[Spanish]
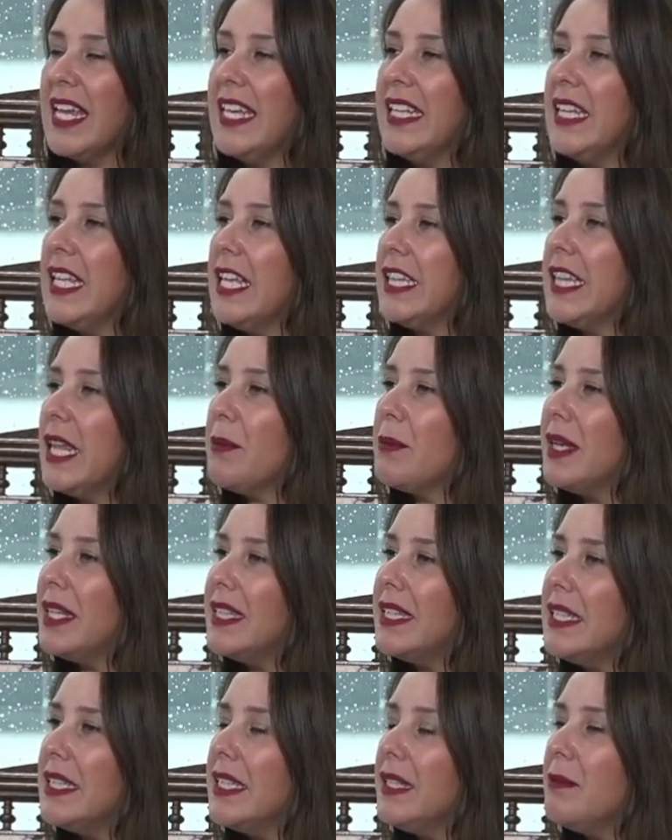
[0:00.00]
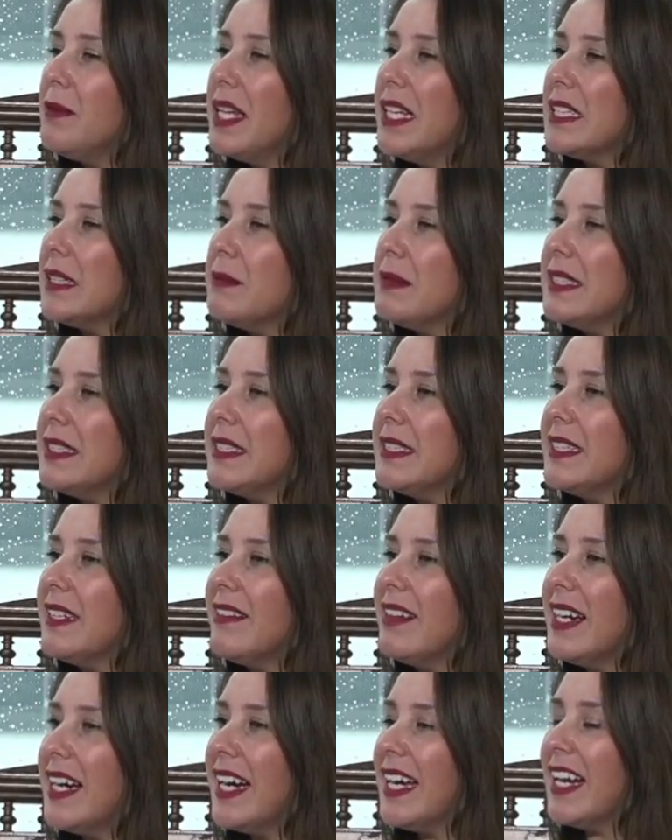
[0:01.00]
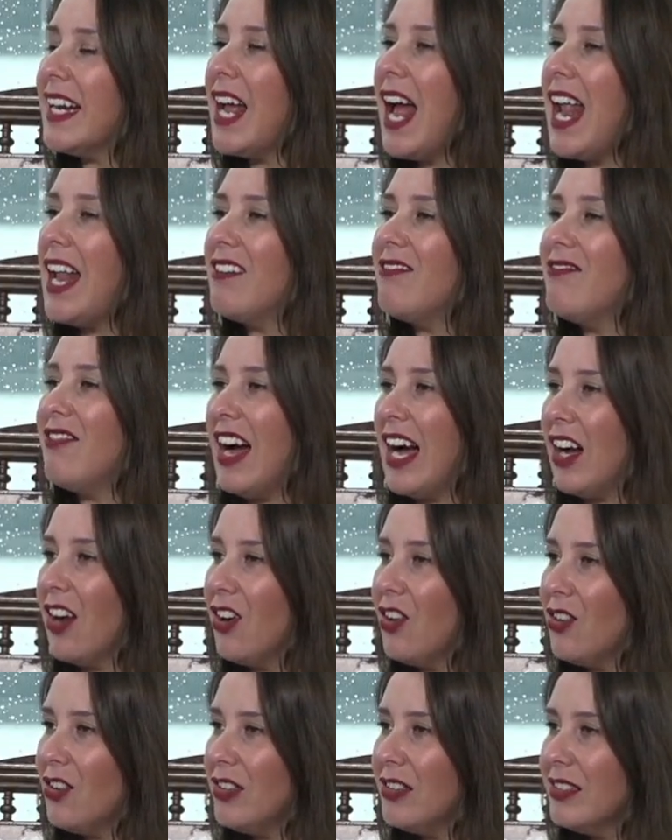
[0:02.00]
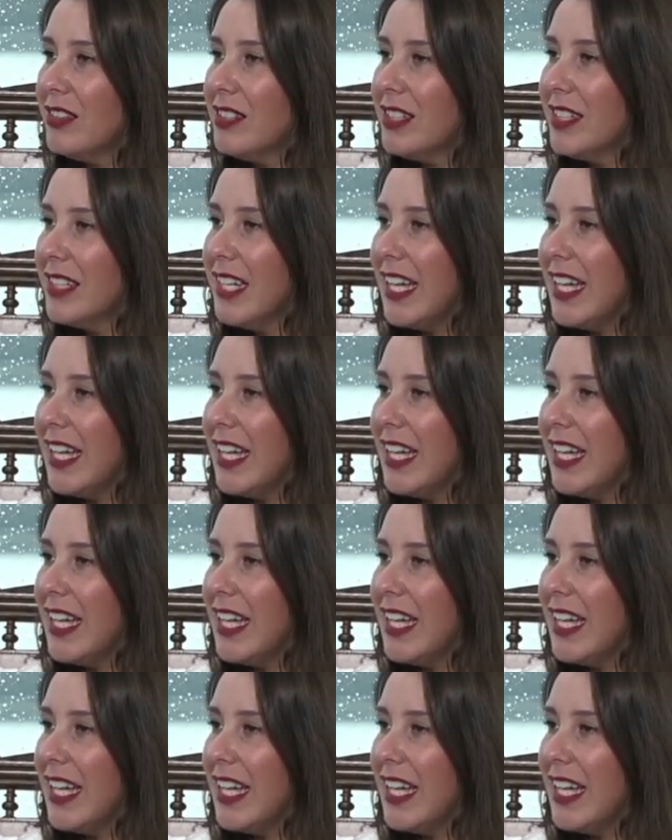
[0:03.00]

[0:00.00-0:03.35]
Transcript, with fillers: y te metiste inmediatamente a trabajar al banco. Sí.